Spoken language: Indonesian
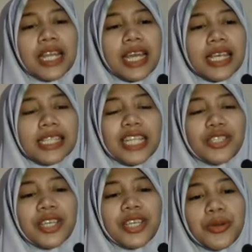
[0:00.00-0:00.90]
Nah,
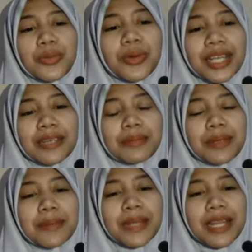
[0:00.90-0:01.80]
selanjutnya hubungan dan
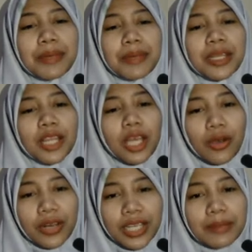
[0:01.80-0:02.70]
perbedaan
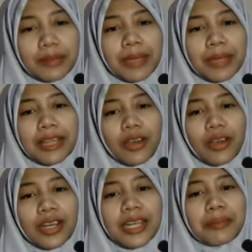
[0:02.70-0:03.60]
meteorit,
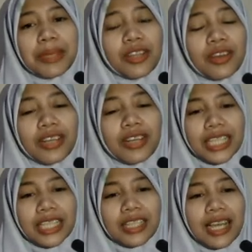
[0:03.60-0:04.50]
meteor dan
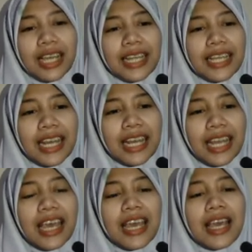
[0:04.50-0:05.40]
meteorit
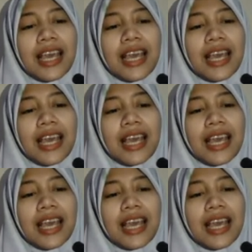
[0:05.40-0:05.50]
adalah